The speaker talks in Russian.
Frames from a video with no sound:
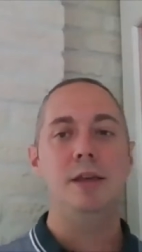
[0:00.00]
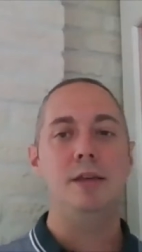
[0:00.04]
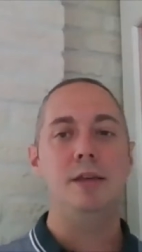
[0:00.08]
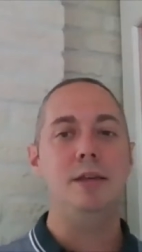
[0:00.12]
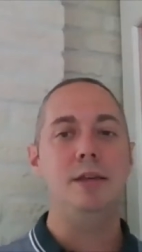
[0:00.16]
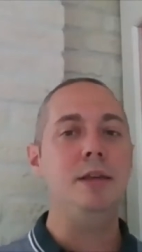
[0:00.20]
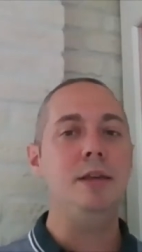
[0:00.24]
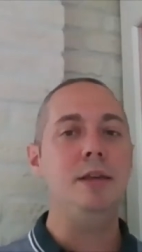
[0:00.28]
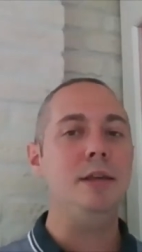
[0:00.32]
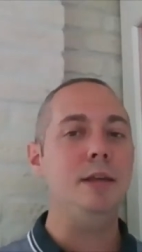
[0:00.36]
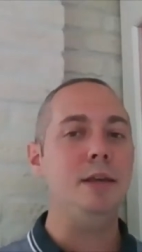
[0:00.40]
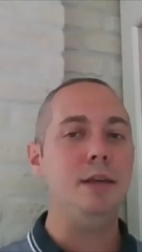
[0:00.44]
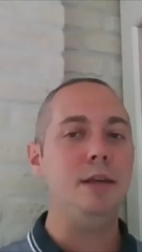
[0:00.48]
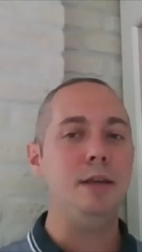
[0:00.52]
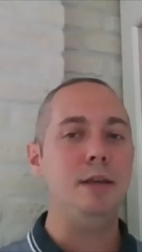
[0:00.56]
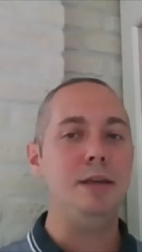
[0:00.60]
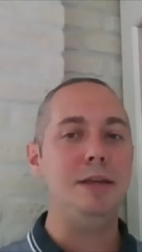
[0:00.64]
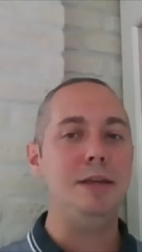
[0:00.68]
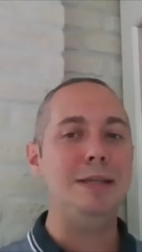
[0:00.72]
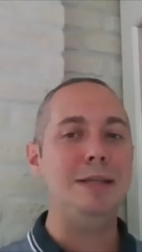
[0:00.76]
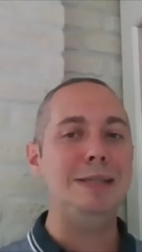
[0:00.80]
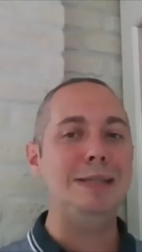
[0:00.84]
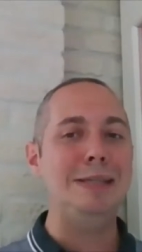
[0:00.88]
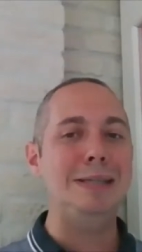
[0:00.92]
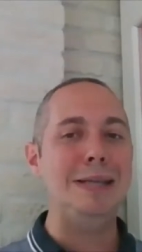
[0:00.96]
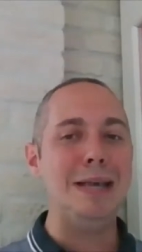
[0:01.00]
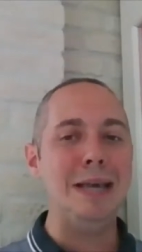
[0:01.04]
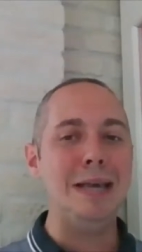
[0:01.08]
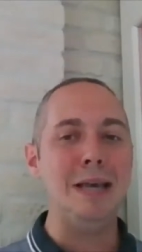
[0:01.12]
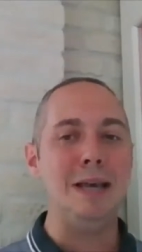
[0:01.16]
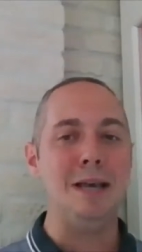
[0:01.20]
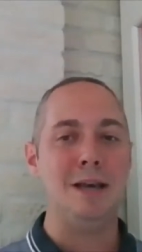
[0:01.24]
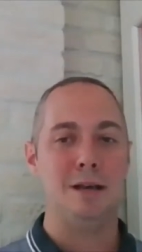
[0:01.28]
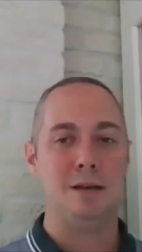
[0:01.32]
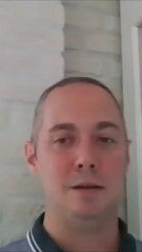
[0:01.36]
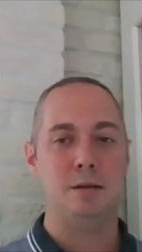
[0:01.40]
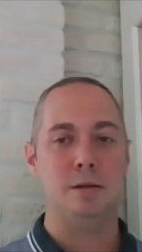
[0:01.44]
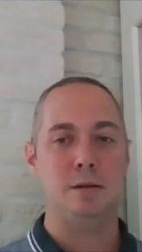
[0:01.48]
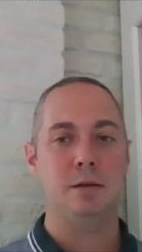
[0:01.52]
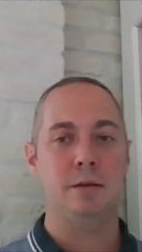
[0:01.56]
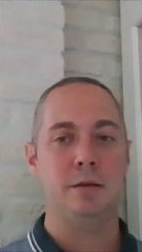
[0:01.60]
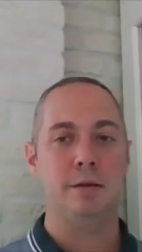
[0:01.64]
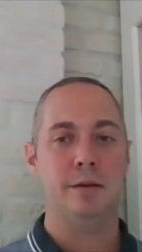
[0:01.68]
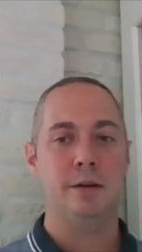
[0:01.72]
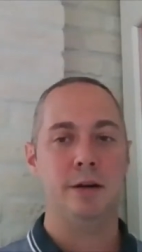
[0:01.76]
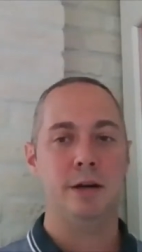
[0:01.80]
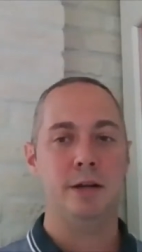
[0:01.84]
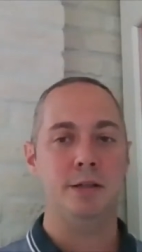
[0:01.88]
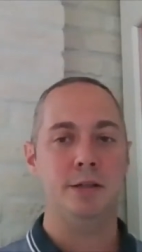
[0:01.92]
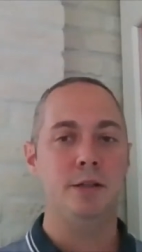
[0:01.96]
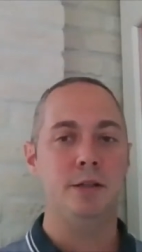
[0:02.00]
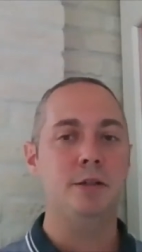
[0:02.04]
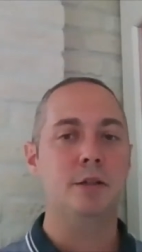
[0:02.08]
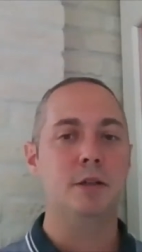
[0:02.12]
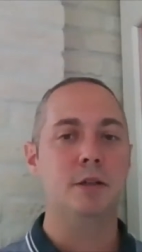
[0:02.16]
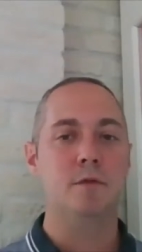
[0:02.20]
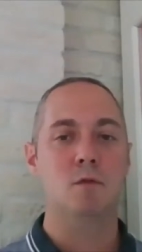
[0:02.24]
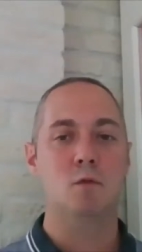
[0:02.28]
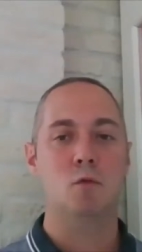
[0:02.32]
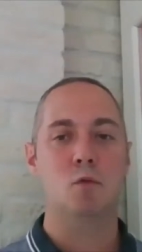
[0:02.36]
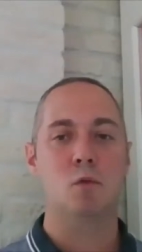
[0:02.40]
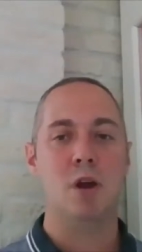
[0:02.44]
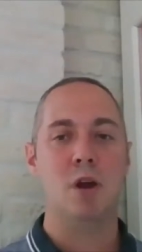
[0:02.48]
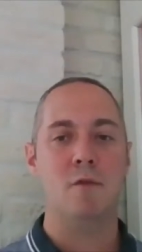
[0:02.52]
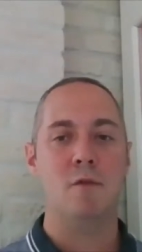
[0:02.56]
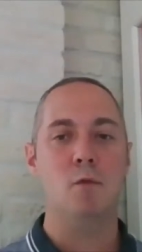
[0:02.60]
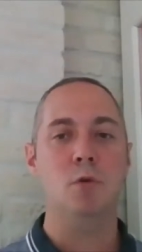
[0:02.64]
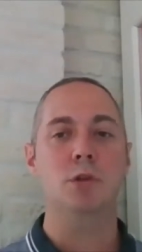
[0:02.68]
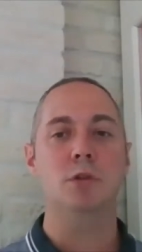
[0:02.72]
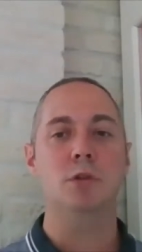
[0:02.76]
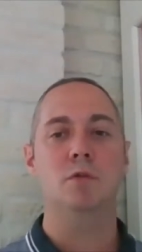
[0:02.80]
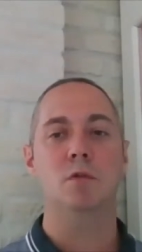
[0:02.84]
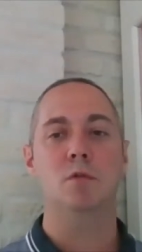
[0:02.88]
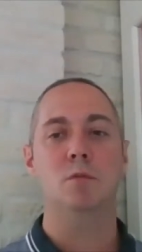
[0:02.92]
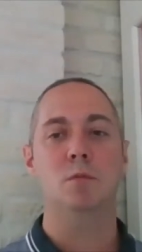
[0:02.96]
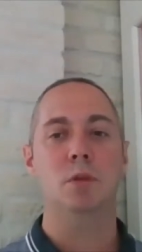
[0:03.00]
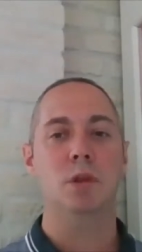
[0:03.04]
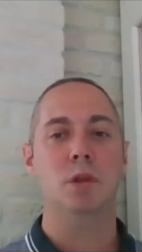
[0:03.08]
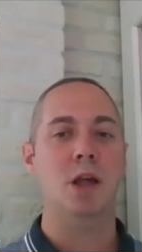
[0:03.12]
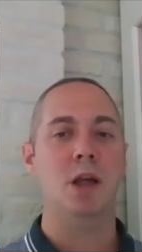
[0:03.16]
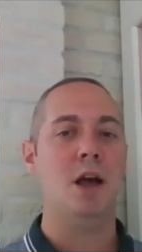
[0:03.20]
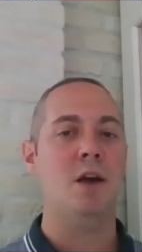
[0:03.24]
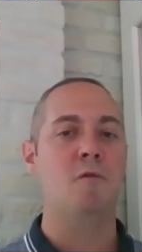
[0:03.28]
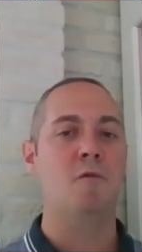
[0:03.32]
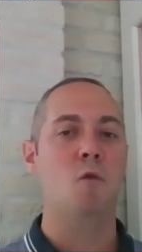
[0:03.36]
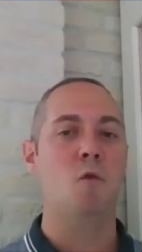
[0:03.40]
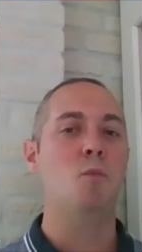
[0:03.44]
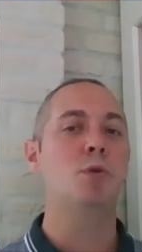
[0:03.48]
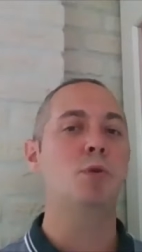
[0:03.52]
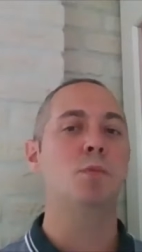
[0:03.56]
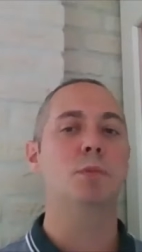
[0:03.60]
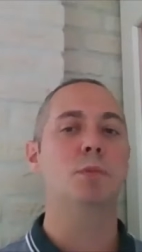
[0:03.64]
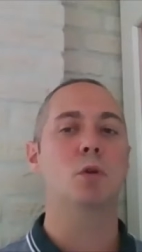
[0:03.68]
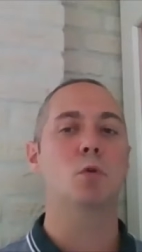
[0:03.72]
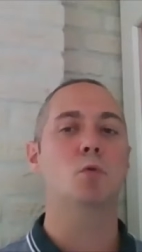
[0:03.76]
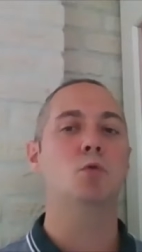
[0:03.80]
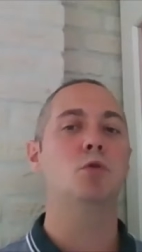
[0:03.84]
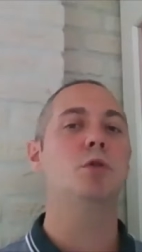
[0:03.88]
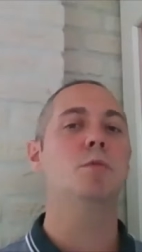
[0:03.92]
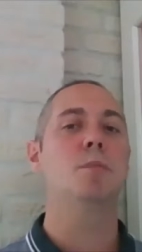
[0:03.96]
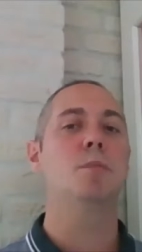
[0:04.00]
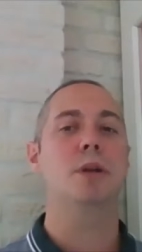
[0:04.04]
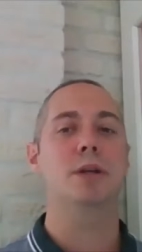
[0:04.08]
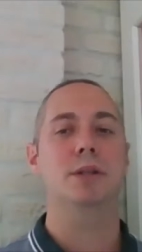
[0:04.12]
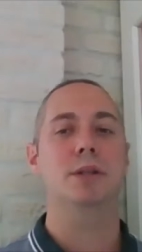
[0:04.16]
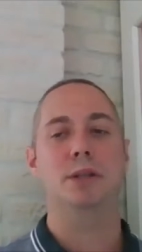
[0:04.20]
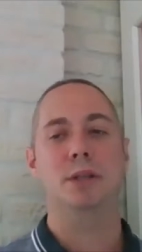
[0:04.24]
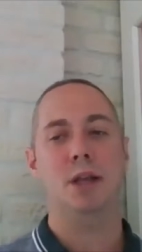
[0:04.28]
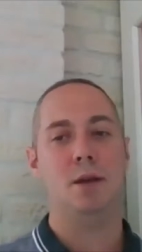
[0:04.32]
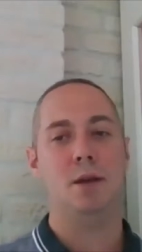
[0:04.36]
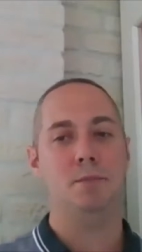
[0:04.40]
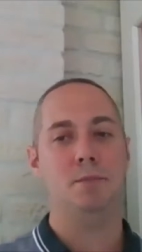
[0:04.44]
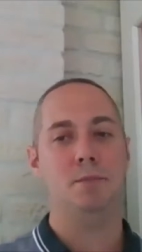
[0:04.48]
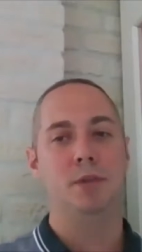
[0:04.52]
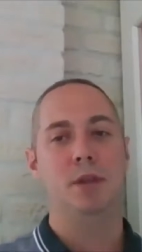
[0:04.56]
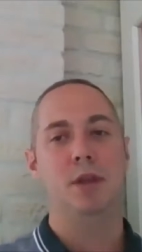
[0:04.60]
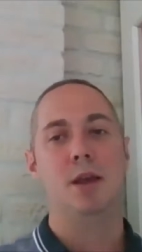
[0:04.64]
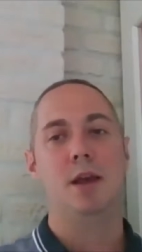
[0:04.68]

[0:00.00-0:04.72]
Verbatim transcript: И идея э, российского руководства была, в общем-то, очень проста.